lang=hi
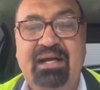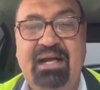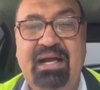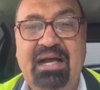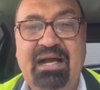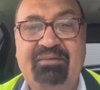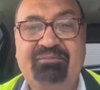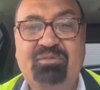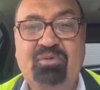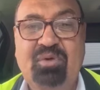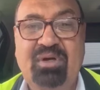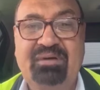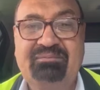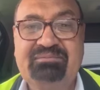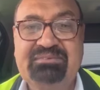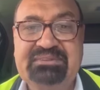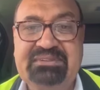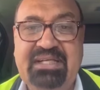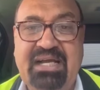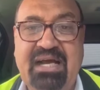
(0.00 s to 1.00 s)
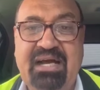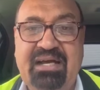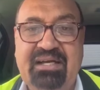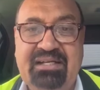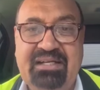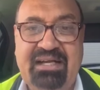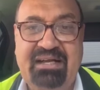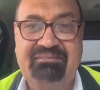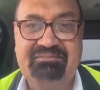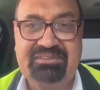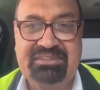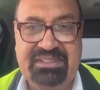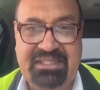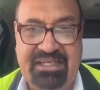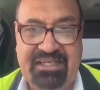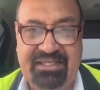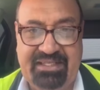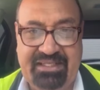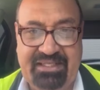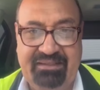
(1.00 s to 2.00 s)
आपको हम चार काम
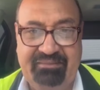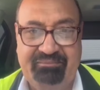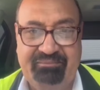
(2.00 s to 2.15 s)
सिखाएंगे